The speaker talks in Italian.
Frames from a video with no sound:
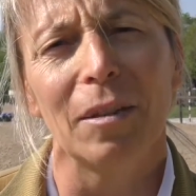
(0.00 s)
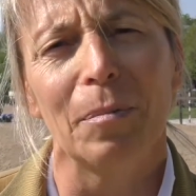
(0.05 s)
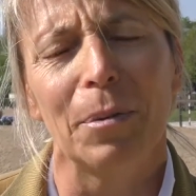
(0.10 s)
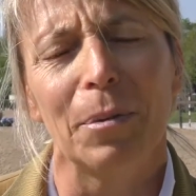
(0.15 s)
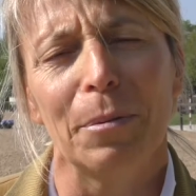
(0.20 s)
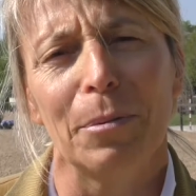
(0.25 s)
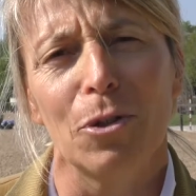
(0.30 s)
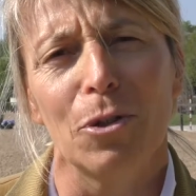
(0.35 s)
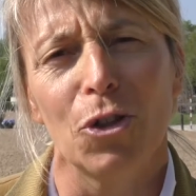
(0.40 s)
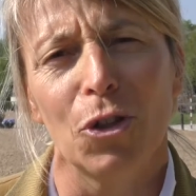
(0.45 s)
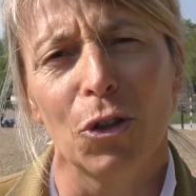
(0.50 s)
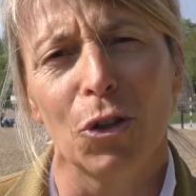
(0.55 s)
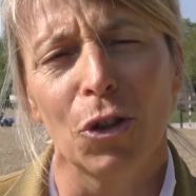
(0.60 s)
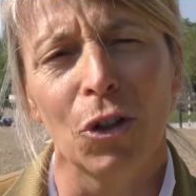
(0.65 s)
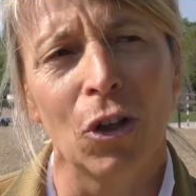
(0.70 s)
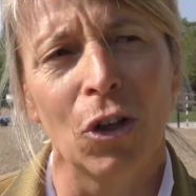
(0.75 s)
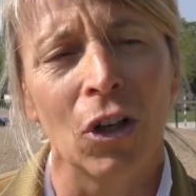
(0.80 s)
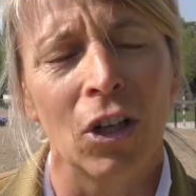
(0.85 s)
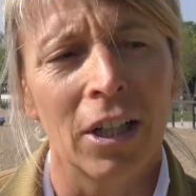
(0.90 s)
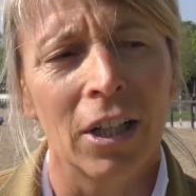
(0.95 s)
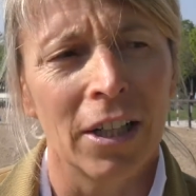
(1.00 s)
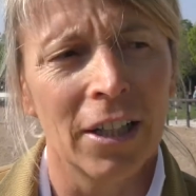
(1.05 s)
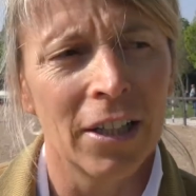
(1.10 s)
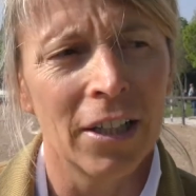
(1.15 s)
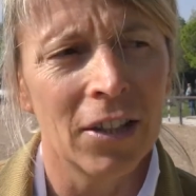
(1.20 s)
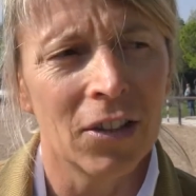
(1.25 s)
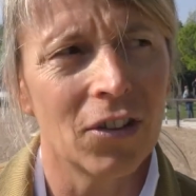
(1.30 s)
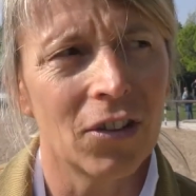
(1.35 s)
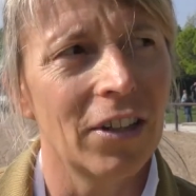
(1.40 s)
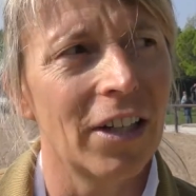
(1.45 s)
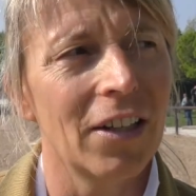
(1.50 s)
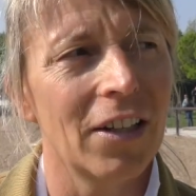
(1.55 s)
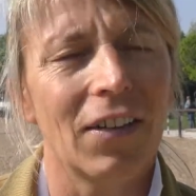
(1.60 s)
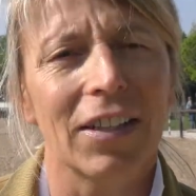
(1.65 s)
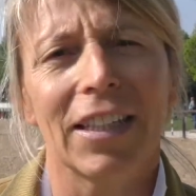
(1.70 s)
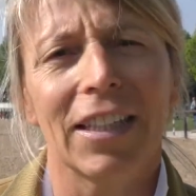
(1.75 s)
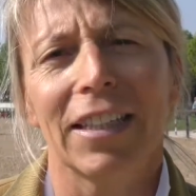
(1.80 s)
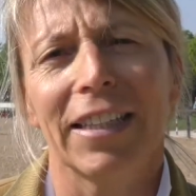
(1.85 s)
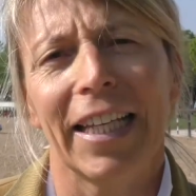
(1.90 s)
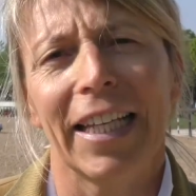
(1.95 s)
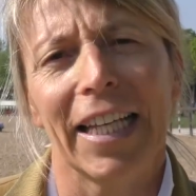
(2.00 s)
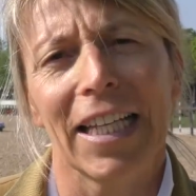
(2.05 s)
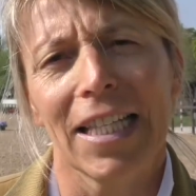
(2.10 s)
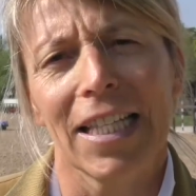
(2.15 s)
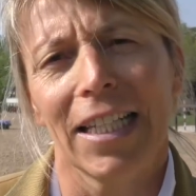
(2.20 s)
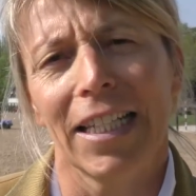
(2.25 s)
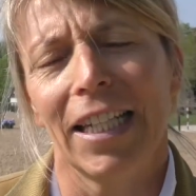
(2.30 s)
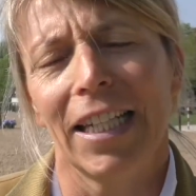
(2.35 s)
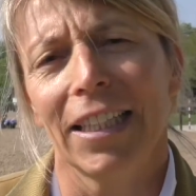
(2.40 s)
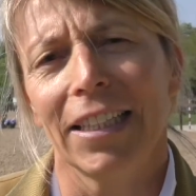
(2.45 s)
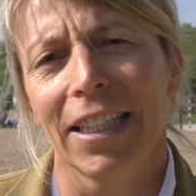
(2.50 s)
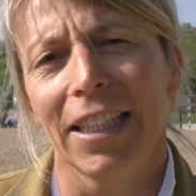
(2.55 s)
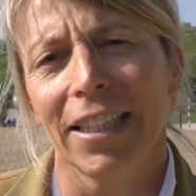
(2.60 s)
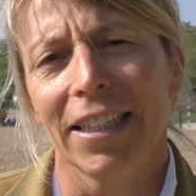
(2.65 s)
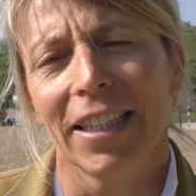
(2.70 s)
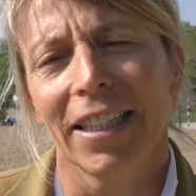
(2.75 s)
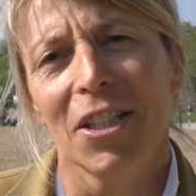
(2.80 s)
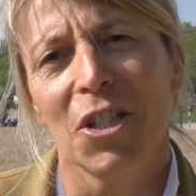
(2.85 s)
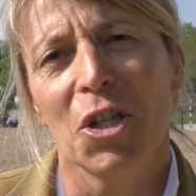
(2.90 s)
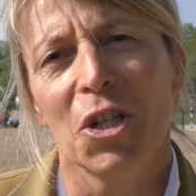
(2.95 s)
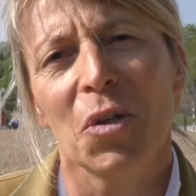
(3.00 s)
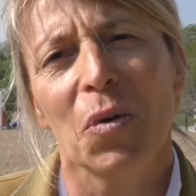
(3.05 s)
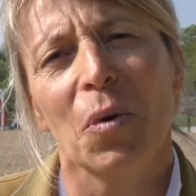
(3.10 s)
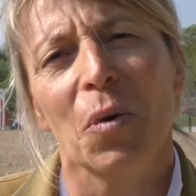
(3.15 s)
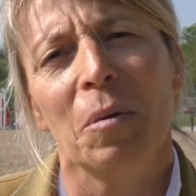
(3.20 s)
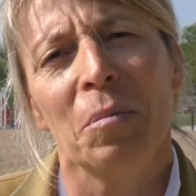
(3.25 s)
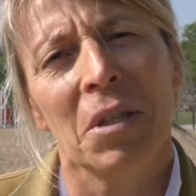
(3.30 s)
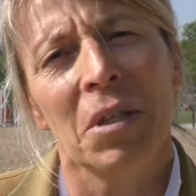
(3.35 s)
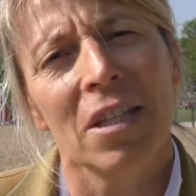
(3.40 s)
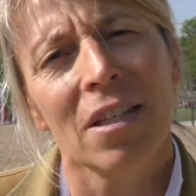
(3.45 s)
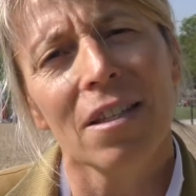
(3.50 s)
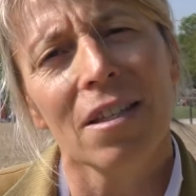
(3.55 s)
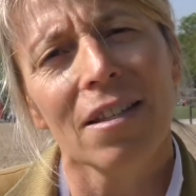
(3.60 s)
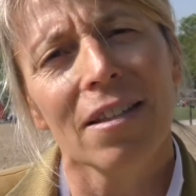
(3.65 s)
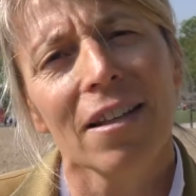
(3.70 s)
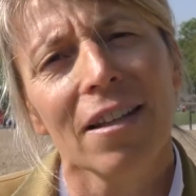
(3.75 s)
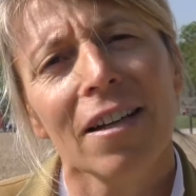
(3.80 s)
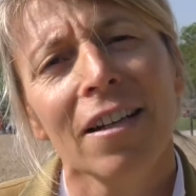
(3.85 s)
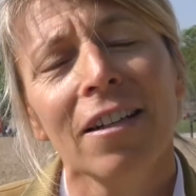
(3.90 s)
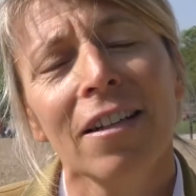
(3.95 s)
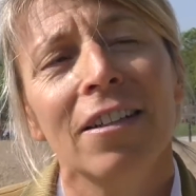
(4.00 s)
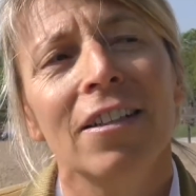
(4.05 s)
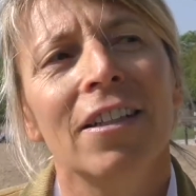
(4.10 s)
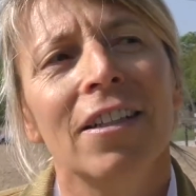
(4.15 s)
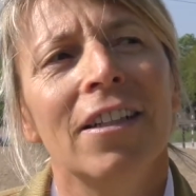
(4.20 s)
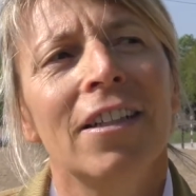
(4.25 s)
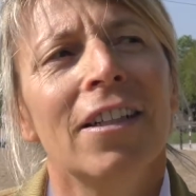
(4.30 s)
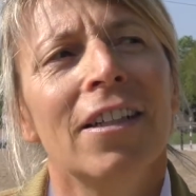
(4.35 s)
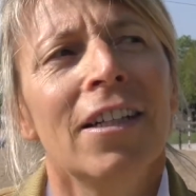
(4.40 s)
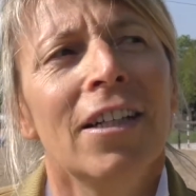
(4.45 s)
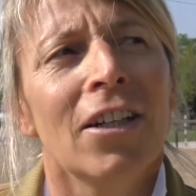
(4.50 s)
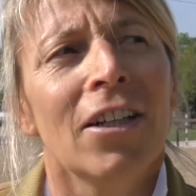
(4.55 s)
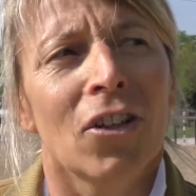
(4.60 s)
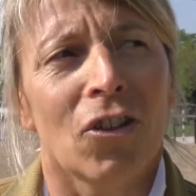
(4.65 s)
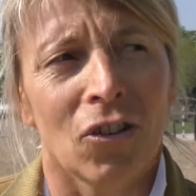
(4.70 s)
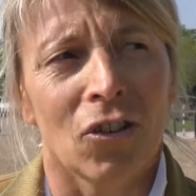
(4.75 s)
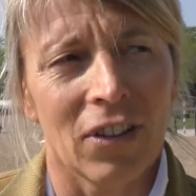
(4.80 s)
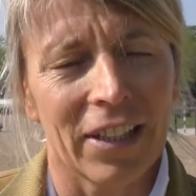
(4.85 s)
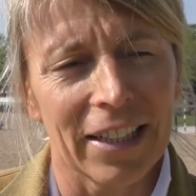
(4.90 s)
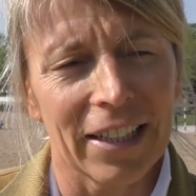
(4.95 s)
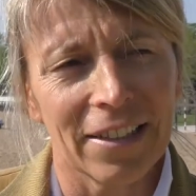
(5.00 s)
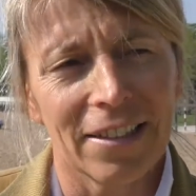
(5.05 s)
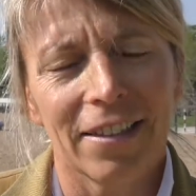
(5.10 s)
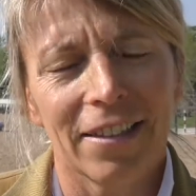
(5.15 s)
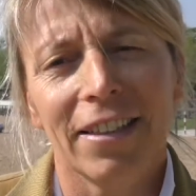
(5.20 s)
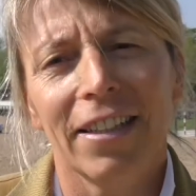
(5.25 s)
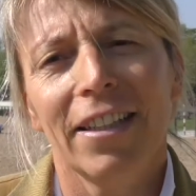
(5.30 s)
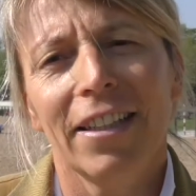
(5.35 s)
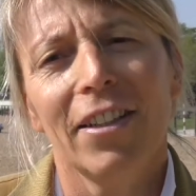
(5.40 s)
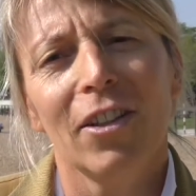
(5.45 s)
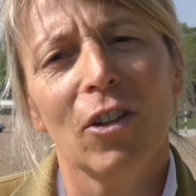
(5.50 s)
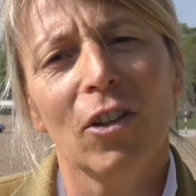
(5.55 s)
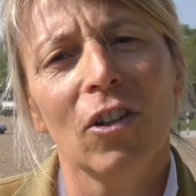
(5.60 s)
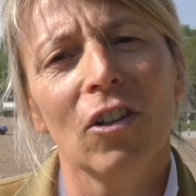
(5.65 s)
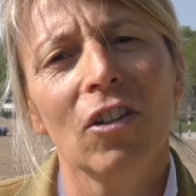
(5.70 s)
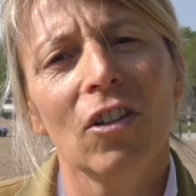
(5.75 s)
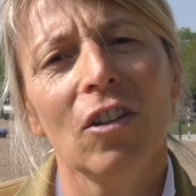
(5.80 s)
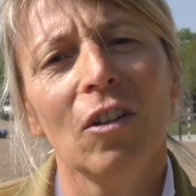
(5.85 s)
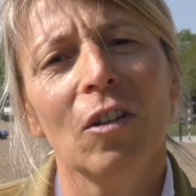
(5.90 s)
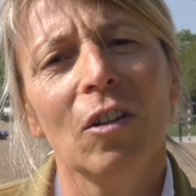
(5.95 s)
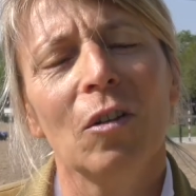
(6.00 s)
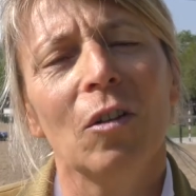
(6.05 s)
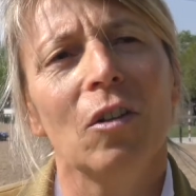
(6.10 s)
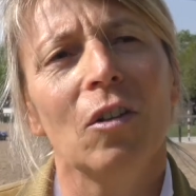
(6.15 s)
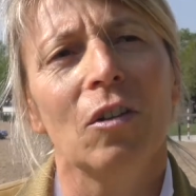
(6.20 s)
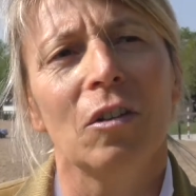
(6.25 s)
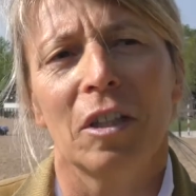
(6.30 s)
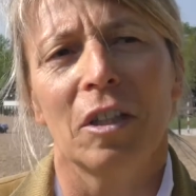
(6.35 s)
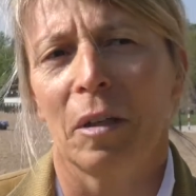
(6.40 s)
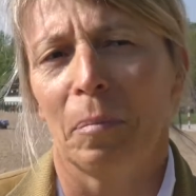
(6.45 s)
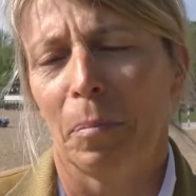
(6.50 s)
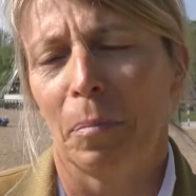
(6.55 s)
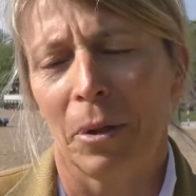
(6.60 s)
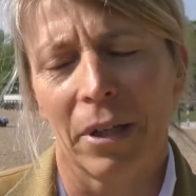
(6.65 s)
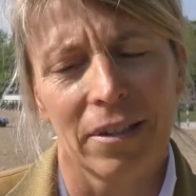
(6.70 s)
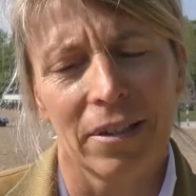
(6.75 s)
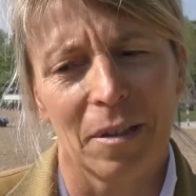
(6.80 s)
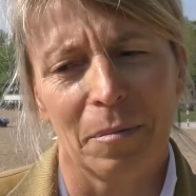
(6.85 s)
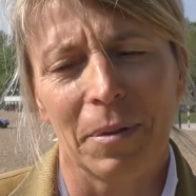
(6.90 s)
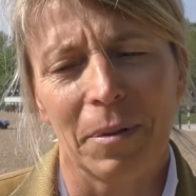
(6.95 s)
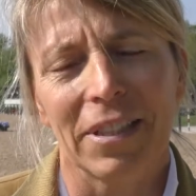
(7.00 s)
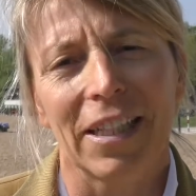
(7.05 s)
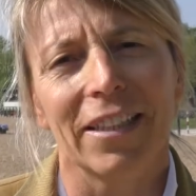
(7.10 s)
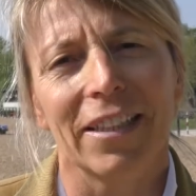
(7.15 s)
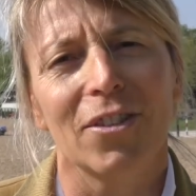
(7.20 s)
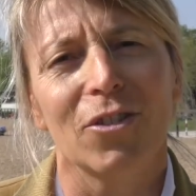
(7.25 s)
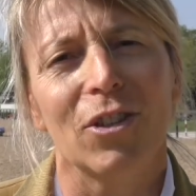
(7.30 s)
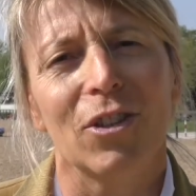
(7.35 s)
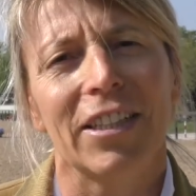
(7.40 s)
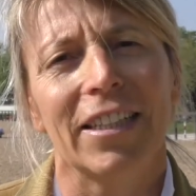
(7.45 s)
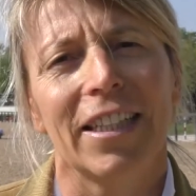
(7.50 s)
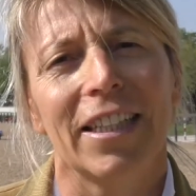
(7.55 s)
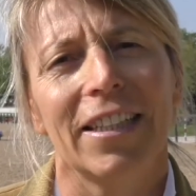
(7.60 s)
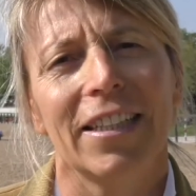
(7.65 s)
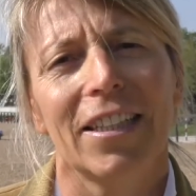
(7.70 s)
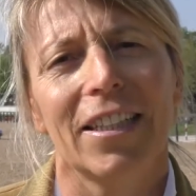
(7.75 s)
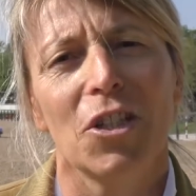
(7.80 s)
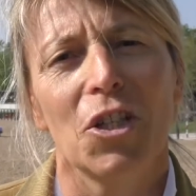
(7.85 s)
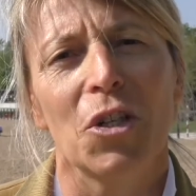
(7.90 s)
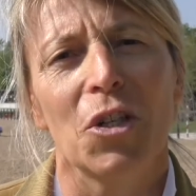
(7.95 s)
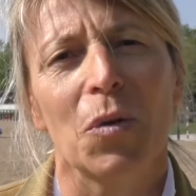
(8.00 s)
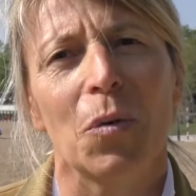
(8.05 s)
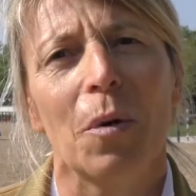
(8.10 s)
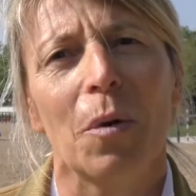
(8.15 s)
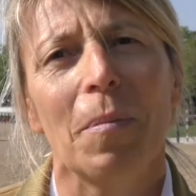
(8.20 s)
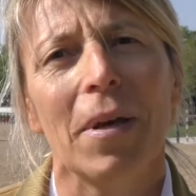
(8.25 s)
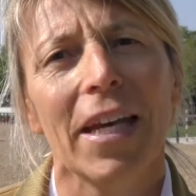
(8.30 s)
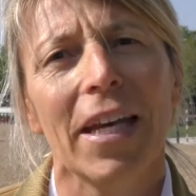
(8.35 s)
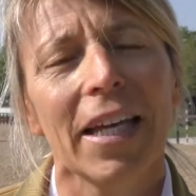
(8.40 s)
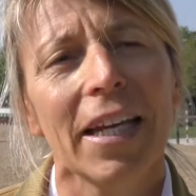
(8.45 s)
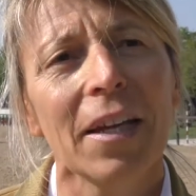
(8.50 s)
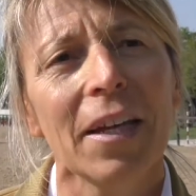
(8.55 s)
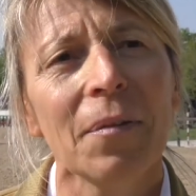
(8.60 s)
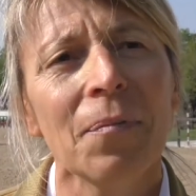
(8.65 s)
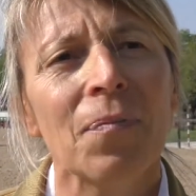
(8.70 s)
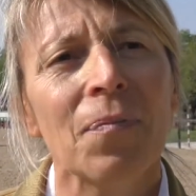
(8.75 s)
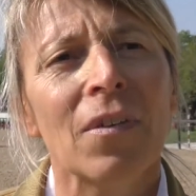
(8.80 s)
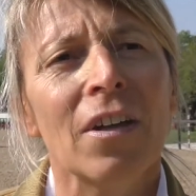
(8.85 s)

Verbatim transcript: Il primo giorno sono arrivata terza nella 35 mista con Cassilio, che poi ha sempre saltato le 35 bene.